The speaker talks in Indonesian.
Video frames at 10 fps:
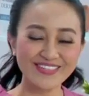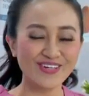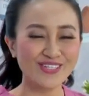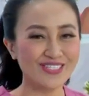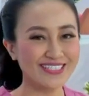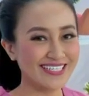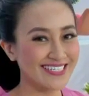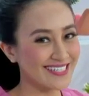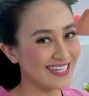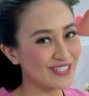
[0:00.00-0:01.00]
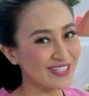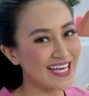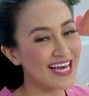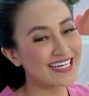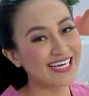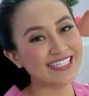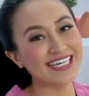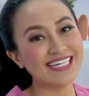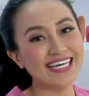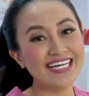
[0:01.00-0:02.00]
atau konsultasi selanjutnya
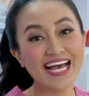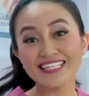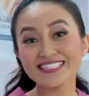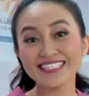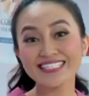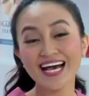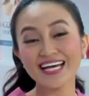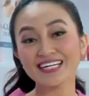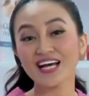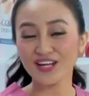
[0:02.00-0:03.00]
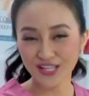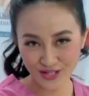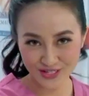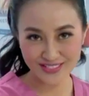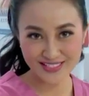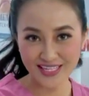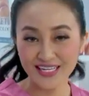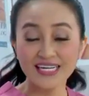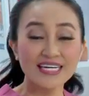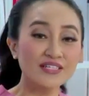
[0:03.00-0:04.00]
datang dari Andrian Los.
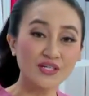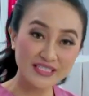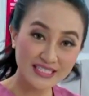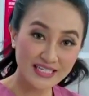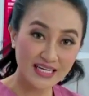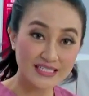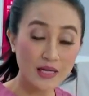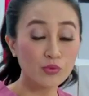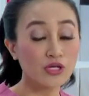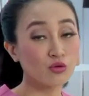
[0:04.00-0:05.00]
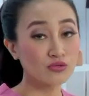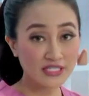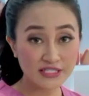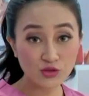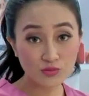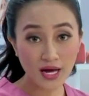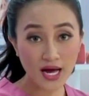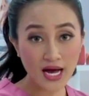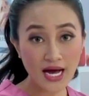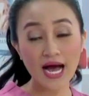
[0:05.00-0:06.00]
Dokter, saya punya kucing di
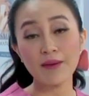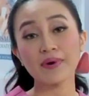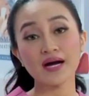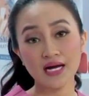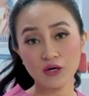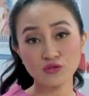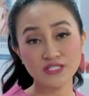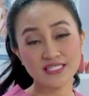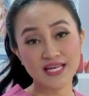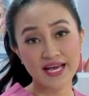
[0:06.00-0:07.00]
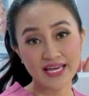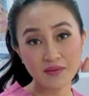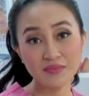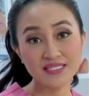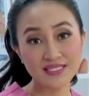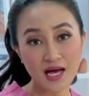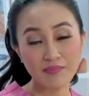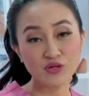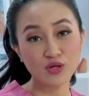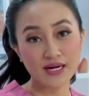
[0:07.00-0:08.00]
rumah. Apakah kucing saya bisa
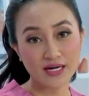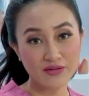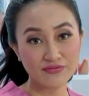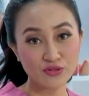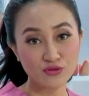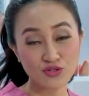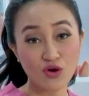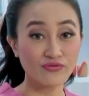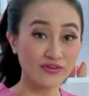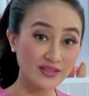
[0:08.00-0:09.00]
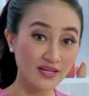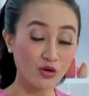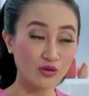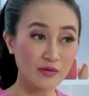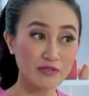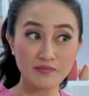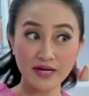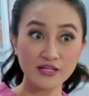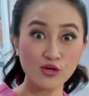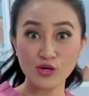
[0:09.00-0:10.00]
menularkan virus COVID kalau dia habis
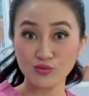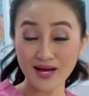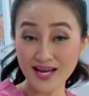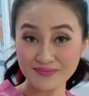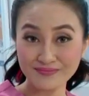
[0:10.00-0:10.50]
main di luar rumah?